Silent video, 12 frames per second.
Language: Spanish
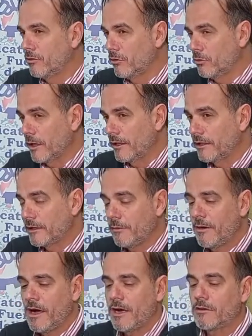En los lugares de
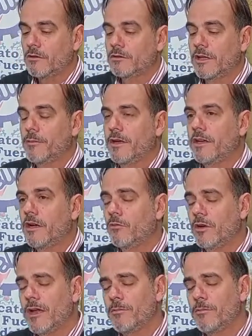trabajo, también era una